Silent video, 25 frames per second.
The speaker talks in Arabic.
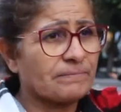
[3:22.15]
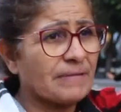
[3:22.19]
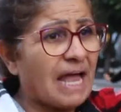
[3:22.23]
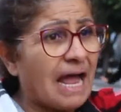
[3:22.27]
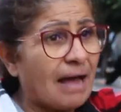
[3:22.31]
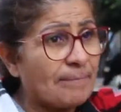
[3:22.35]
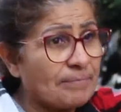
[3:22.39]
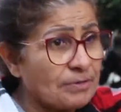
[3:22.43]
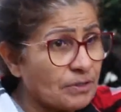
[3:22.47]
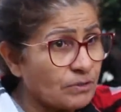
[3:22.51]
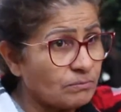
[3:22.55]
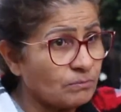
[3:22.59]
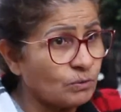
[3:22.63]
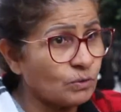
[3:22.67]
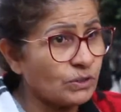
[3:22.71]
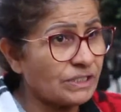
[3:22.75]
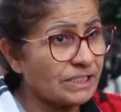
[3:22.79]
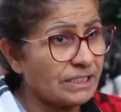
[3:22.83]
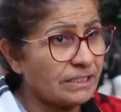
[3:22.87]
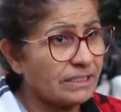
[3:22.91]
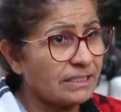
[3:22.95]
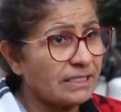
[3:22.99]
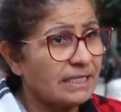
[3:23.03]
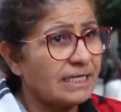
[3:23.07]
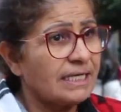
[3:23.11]
عبير
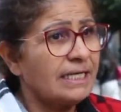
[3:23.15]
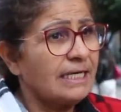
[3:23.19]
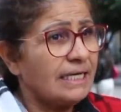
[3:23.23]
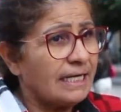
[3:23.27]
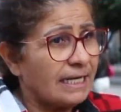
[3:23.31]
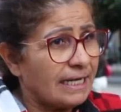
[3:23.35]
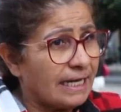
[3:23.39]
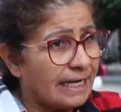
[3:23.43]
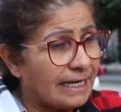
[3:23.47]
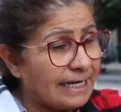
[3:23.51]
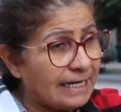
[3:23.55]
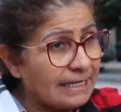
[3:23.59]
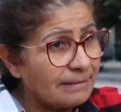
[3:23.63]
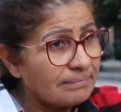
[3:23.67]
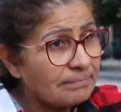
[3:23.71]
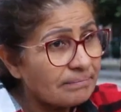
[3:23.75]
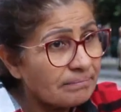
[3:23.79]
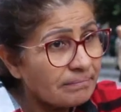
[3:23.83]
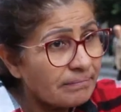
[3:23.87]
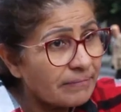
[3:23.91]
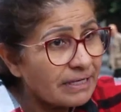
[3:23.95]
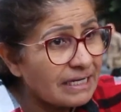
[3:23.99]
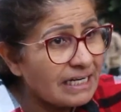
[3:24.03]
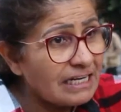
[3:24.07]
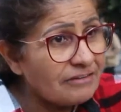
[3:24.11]
موسي
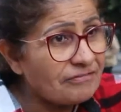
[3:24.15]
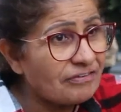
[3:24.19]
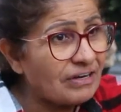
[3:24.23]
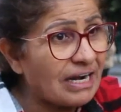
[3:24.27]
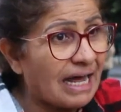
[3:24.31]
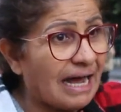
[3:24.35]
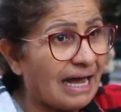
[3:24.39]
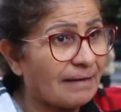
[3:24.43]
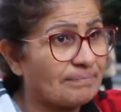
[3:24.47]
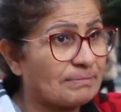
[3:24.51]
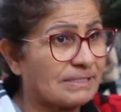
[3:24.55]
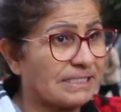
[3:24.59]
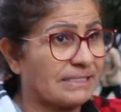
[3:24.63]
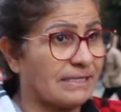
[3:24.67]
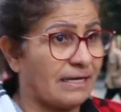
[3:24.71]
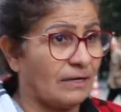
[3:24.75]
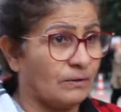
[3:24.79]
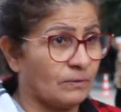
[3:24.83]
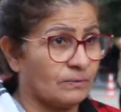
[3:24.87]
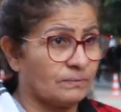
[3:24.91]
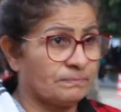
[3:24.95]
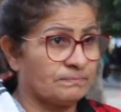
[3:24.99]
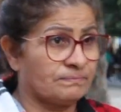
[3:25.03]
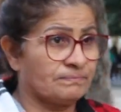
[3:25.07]
اللي اللي في الحبس تو